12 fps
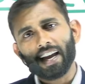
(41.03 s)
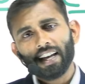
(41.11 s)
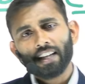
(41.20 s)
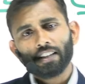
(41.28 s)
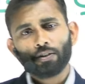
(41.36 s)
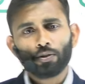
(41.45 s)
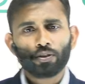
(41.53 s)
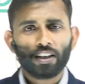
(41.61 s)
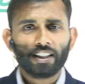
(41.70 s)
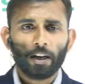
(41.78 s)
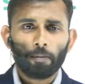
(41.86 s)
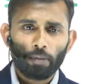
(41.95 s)
दूसरे दिन
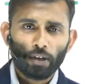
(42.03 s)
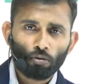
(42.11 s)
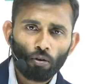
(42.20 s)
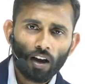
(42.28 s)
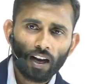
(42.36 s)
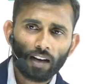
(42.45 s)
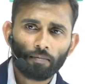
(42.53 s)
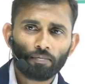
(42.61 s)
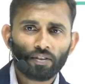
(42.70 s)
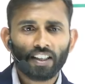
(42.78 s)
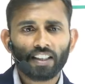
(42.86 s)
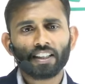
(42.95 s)
फिर थोड़ा कम
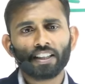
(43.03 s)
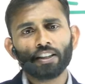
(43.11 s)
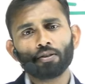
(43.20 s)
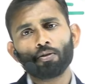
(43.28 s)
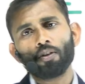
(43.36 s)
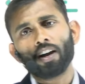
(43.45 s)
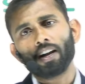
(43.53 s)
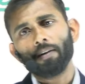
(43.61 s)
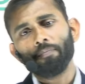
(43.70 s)
तीसरे दिन थोड़ा कम